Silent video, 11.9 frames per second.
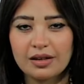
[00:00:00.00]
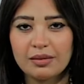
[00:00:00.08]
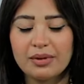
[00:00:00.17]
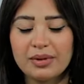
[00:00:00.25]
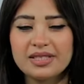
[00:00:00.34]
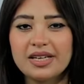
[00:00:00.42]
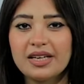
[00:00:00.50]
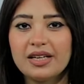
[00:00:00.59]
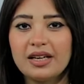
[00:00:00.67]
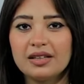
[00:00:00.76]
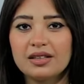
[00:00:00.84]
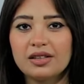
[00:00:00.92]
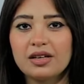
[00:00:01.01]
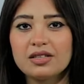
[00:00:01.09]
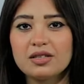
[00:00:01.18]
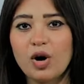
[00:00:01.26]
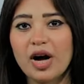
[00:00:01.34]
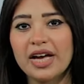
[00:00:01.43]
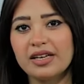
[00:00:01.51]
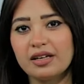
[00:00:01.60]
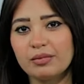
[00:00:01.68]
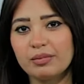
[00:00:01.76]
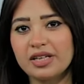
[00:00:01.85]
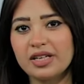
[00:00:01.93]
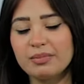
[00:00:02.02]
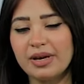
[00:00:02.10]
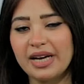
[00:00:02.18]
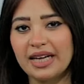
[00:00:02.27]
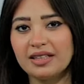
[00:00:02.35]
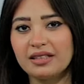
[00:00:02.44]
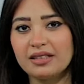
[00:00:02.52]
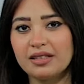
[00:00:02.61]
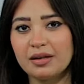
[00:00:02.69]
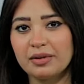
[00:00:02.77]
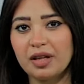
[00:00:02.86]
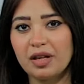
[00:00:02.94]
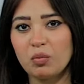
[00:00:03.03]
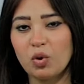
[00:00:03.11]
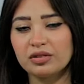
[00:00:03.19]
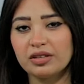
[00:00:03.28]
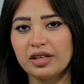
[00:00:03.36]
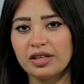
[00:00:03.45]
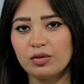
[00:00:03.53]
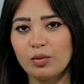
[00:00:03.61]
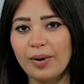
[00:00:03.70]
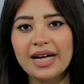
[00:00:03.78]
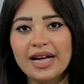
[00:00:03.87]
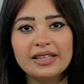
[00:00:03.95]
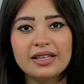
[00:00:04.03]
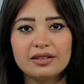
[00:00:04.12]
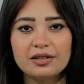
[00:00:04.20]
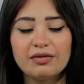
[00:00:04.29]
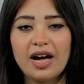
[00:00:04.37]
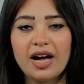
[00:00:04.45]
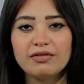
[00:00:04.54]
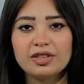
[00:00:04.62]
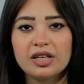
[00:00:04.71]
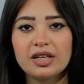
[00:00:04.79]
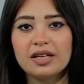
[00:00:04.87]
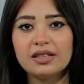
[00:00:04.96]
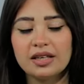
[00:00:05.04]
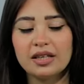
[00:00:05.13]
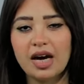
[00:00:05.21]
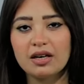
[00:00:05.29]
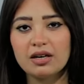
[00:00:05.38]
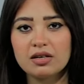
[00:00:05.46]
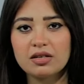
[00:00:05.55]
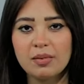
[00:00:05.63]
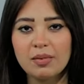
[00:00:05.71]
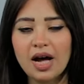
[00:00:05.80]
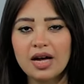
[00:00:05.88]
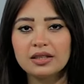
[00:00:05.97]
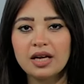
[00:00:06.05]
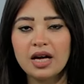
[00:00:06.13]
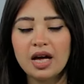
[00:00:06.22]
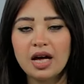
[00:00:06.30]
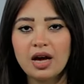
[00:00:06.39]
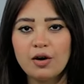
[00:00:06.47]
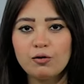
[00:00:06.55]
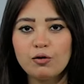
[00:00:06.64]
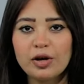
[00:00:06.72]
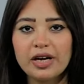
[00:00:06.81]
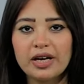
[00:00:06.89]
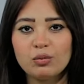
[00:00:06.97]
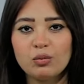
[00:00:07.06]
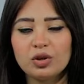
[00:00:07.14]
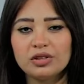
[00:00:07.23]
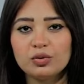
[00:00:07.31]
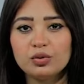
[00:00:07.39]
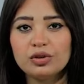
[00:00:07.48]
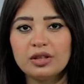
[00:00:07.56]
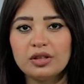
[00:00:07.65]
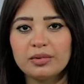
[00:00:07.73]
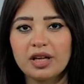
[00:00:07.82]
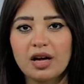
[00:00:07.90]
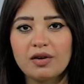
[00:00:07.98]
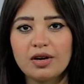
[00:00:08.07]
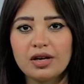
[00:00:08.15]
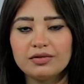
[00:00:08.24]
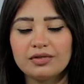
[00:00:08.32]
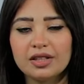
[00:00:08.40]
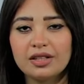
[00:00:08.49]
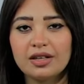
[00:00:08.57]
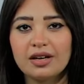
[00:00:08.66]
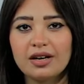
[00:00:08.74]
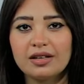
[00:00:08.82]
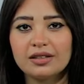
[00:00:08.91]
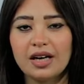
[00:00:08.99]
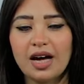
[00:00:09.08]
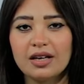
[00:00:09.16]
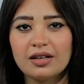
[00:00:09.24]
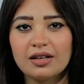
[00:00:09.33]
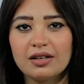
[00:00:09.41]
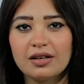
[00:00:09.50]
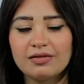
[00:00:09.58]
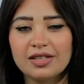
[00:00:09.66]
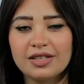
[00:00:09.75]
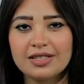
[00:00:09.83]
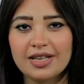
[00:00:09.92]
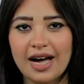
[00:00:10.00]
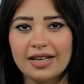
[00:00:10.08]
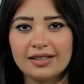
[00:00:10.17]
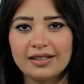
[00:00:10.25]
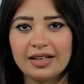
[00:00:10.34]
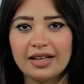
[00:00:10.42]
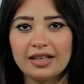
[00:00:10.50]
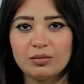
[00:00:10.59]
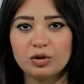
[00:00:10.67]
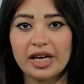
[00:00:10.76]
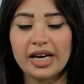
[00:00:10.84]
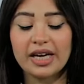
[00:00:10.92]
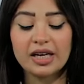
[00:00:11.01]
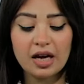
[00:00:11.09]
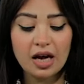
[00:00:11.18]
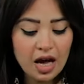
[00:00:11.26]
ما زال الطقس محيرا بالنسبة لعدد من المواطنين وبعد الارتفاع في درجات الحرارة صباحا فوجئ المواطنون بانخفاض في درجات الحرارة في ساعات الليل المتأخرة